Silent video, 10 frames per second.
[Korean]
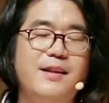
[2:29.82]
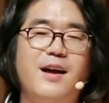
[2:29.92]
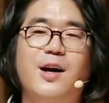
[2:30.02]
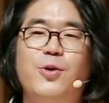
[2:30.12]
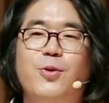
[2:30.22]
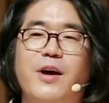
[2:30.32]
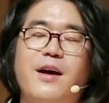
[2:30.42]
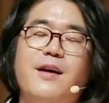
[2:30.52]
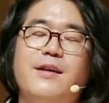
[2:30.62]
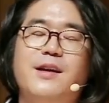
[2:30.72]
한
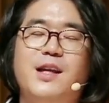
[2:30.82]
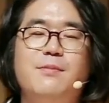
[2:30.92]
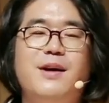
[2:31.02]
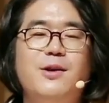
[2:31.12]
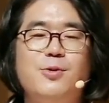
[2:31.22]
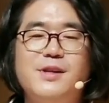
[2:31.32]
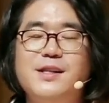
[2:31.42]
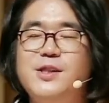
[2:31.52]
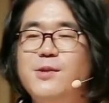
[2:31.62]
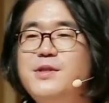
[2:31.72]
대학교의
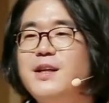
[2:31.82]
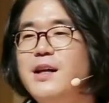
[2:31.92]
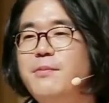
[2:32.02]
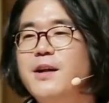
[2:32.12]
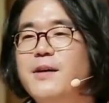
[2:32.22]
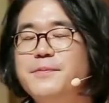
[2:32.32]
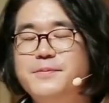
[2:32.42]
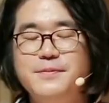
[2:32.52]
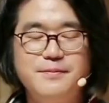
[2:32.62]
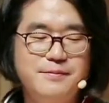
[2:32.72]
기말고사 시험 시간입니다.
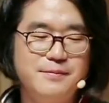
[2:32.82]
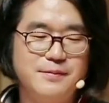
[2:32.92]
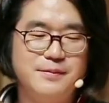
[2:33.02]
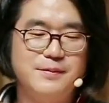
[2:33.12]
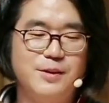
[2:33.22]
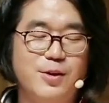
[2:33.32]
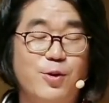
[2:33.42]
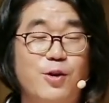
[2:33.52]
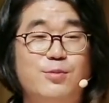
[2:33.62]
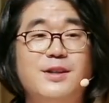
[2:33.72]

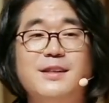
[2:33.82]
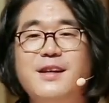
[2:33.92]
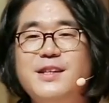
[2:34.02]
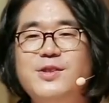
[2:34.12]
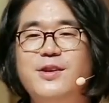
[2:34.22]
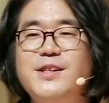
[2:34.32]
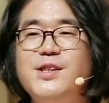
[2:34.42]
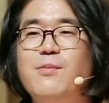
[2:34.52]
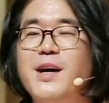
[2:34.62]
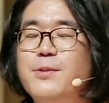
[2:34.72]
여러분 학창시절에
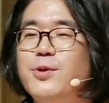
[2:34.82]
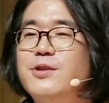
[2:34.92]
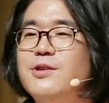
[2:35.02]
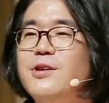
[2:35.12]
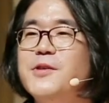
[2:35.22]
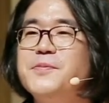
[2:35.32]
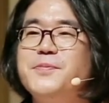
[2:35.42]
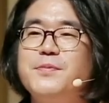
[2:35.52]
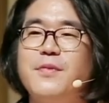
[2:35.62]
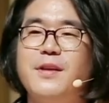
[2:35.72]
시험 많이 보셨죠?
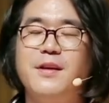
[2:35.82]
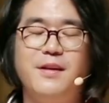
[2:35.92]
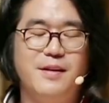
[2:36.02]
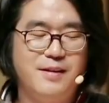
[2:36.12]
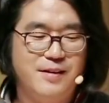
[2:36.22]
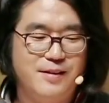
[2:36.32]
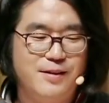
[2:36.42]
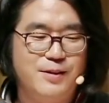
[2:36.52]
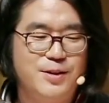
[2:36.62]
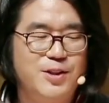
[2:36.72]

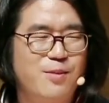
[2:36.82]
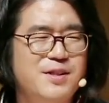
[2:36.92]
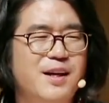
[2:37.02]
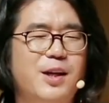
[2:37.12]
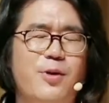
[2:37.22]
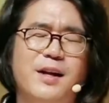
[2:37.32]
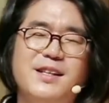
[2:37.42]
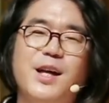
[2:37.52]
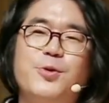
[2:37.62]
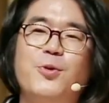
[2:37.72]
시험 시간이
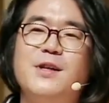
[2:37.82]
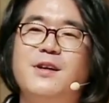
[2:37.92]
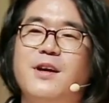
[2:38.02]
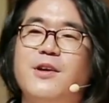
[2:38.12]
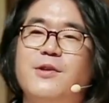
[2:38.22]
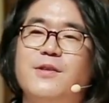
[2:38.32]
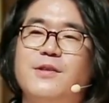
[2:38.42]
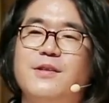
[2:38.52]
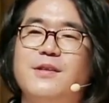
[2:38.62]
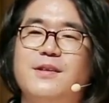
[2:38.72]
굉장히 조용하잖아요.
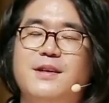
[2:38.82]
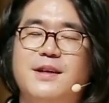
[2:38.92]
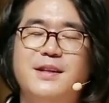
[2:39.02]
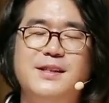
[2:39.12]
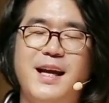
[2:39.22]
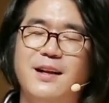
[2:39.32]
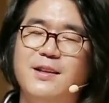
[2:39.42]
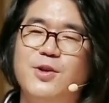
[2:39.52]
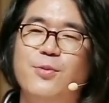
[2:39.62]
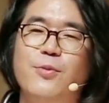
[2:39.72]
근데
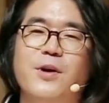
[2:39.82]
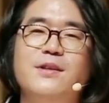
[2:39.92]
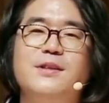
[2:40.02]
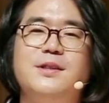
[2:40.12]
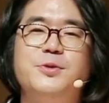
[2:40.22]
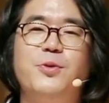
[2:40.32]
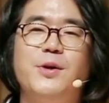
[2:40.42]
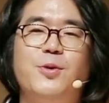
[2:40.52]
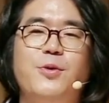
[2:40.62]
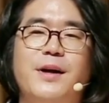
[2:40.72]
잘 들어보면 그
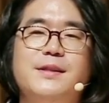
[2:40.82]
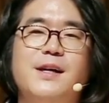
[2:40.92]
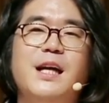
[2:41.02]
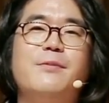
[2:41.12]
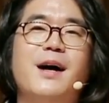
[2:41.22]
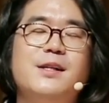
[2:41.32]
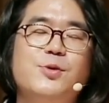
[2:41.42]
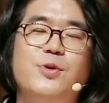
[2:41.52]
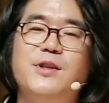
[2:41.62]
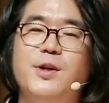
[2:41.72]
속에도 굉장히
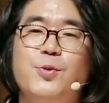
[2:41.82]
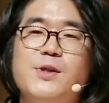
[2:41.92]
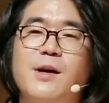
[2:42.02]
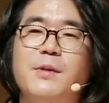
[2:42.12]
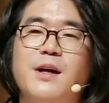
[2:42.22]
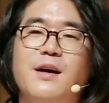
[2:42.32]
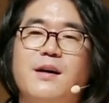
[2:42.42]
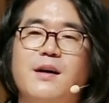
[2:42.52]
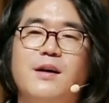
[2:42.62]
많은 소리들이 존재합니다.